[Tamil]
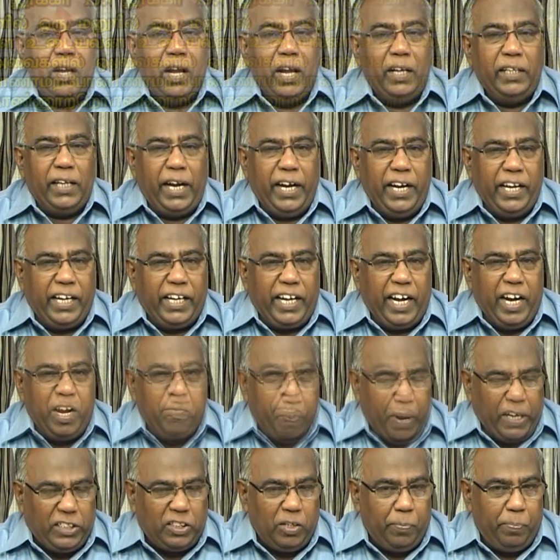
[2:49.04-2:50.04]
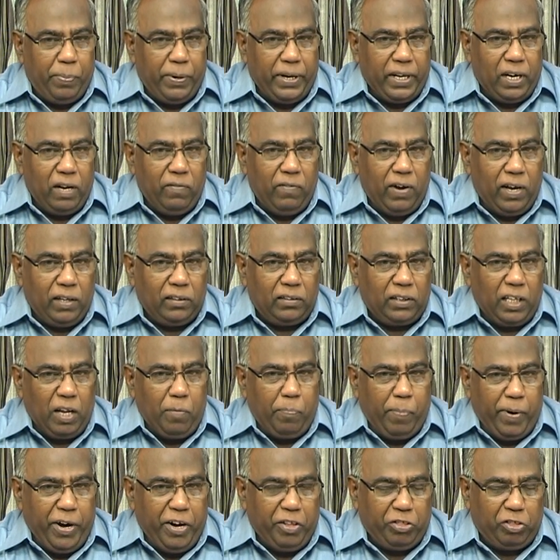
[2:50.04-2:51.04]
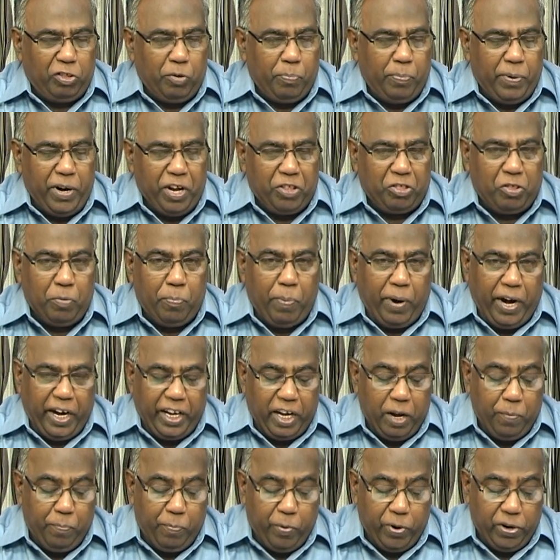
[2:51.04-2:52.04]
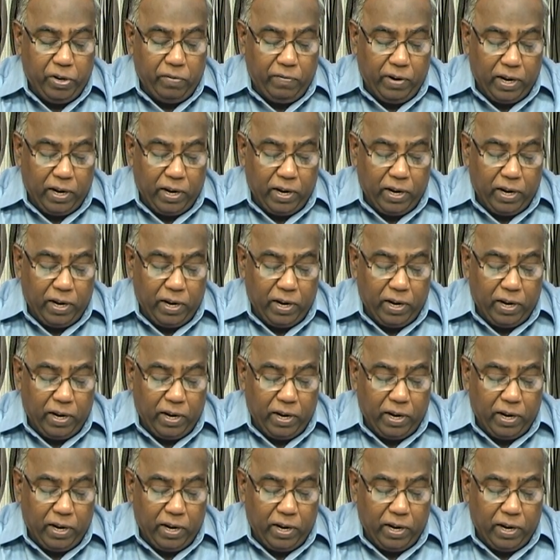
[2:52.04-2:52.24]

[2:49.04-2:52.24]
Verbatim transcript: இது அடிக்கடி பேசப்படுகிற வார்த்தை படித்து படித்து பழகி போன